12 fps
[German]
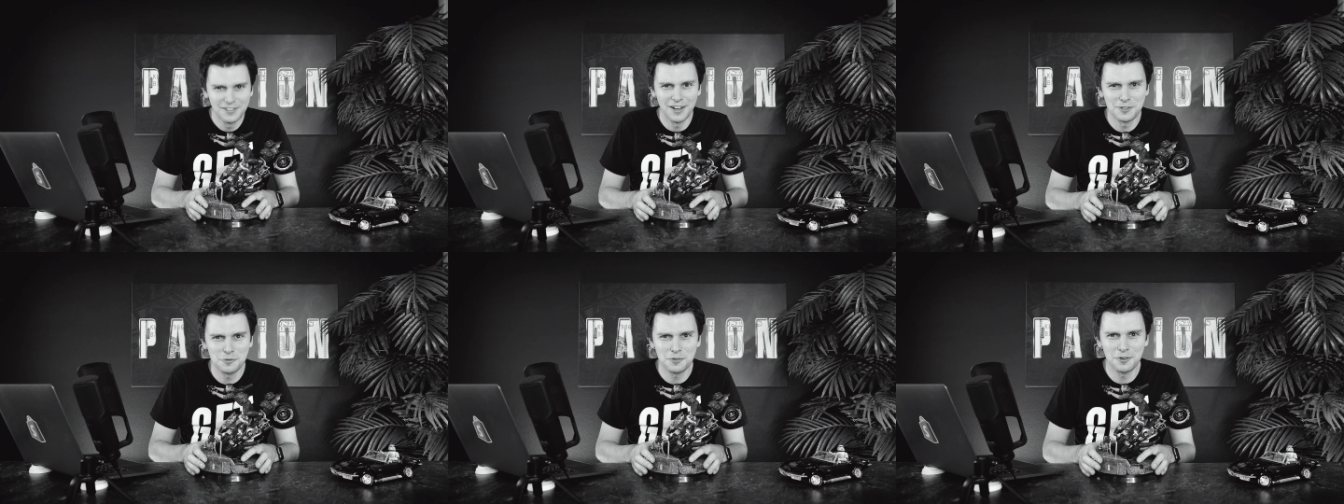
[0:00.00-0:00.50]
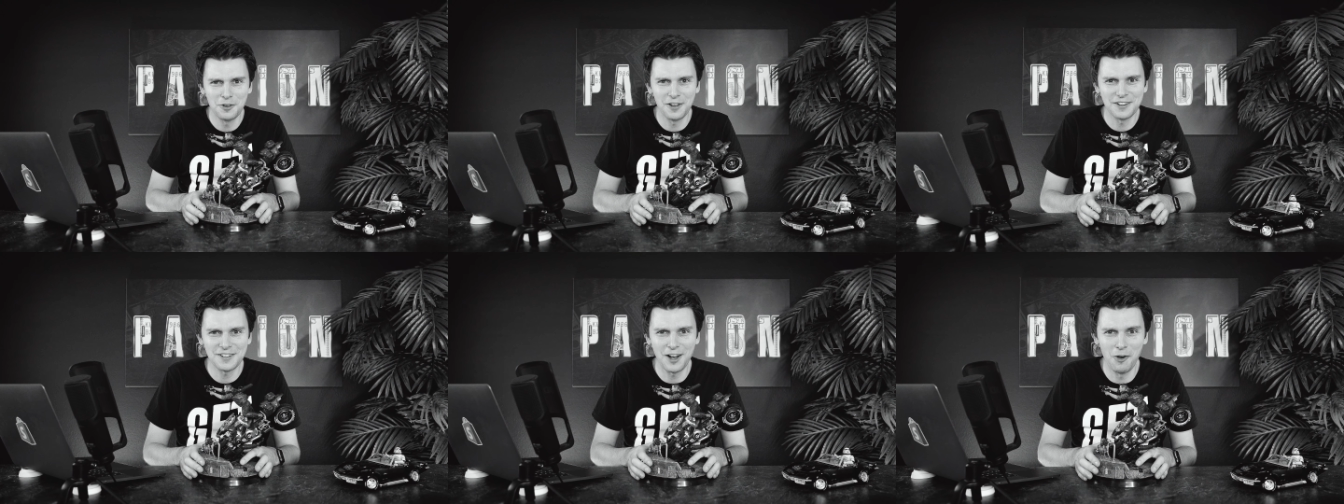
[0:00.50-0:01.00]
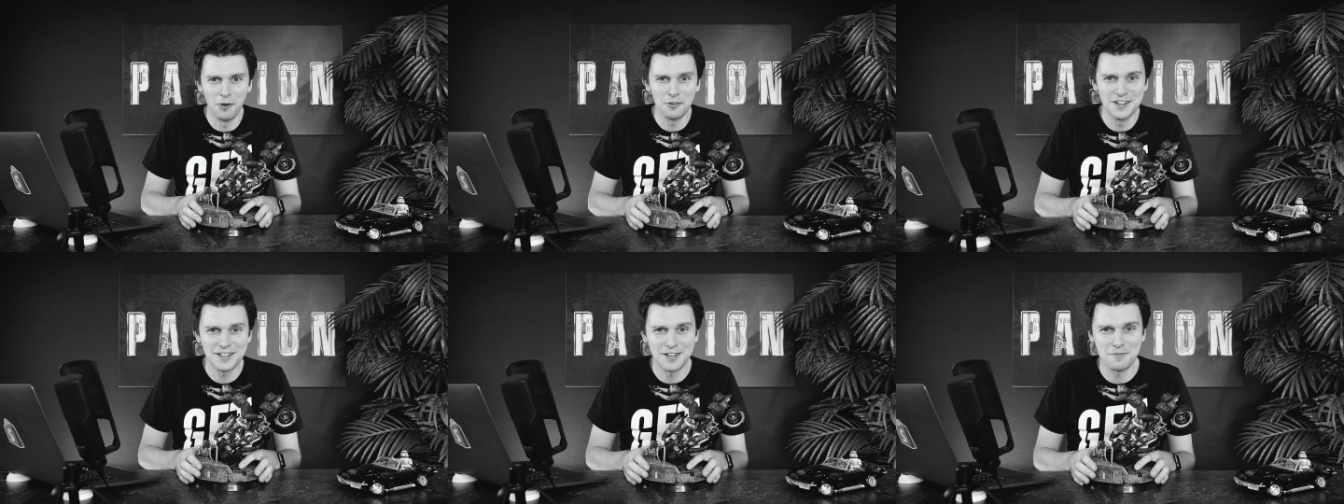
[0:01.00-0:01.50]
Dazu gehöre ich auch
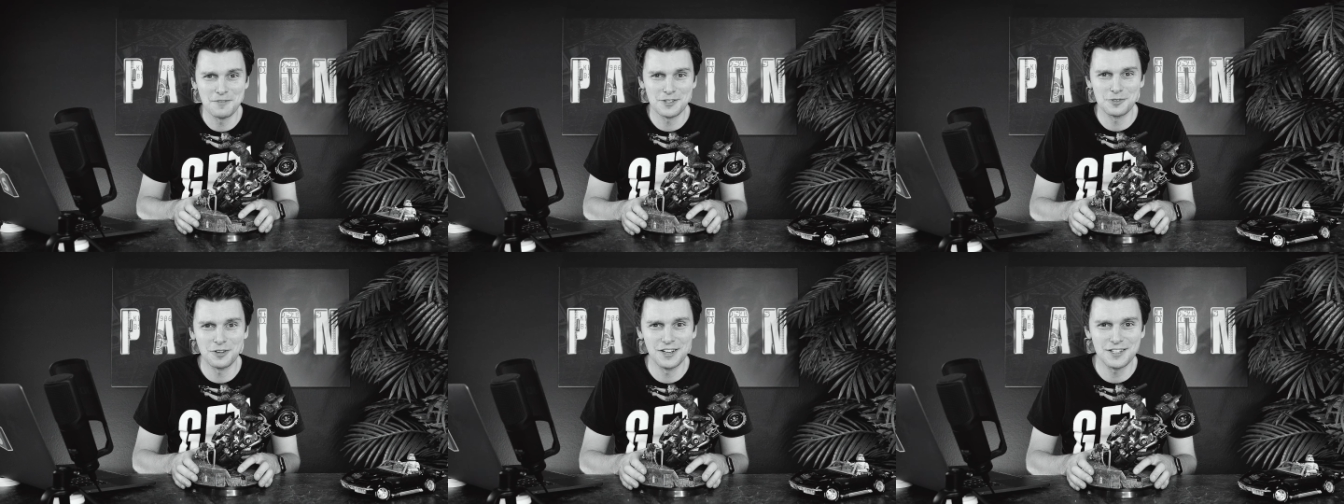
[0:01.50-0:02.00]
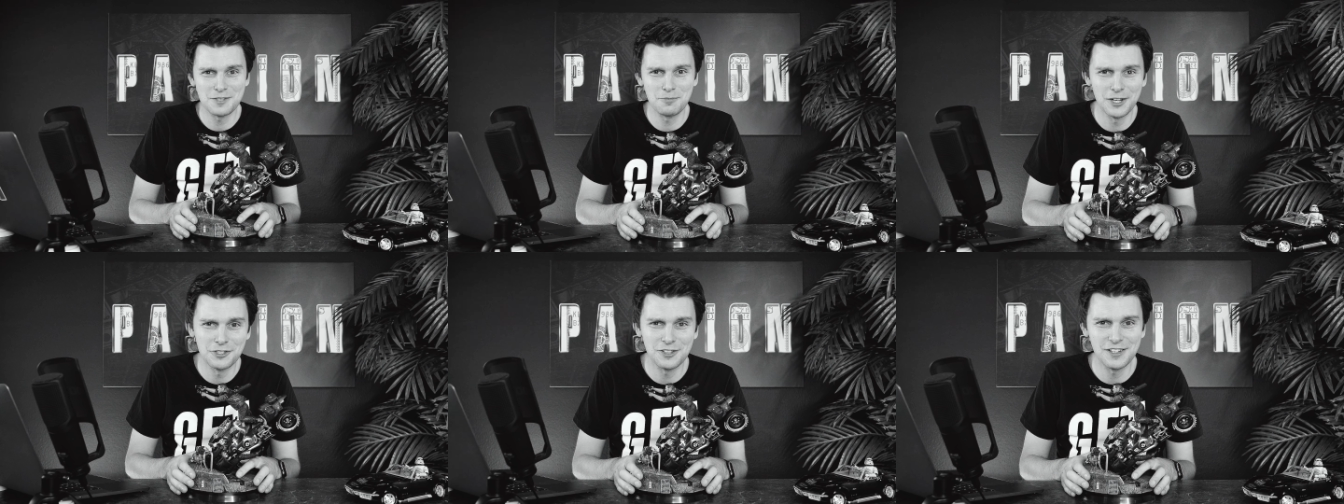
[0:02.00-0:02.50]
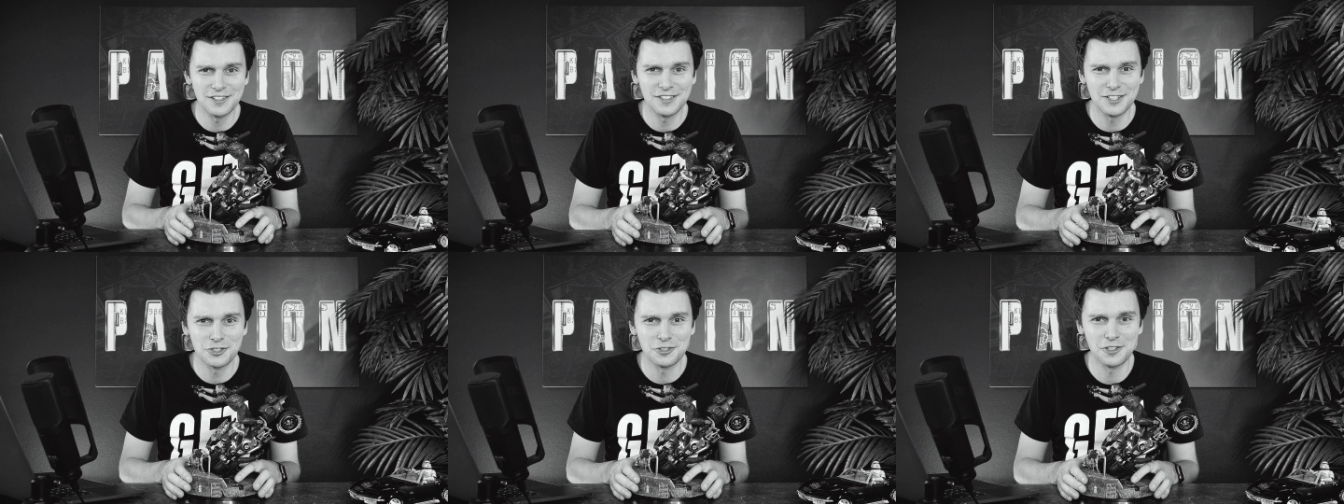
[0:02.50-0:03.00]
und ich habe mir sogar die Special
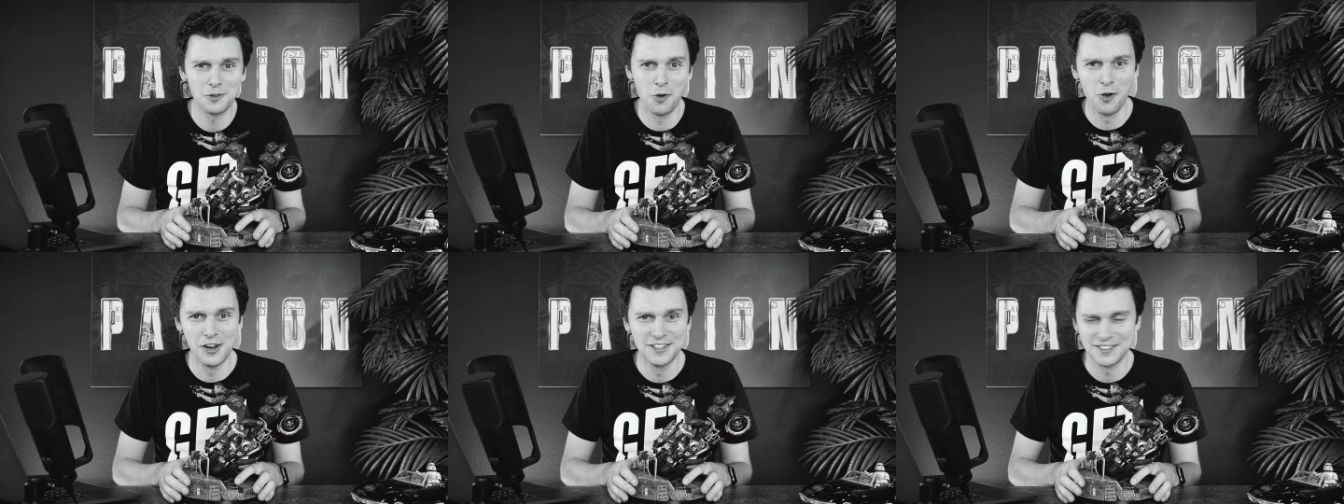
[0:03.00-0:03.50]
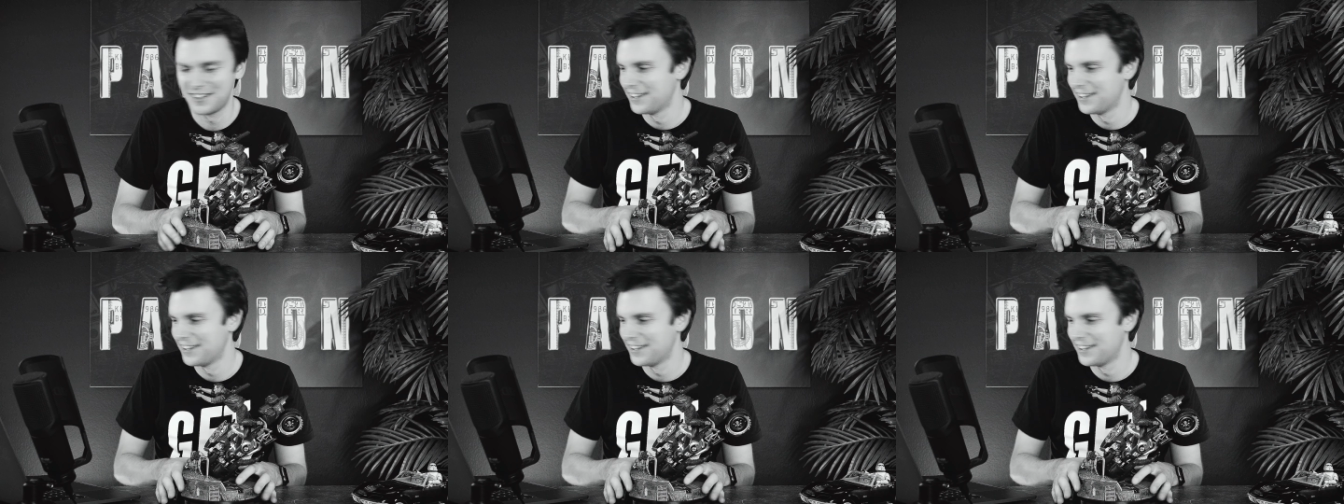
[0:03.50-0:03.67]
Edition geholt.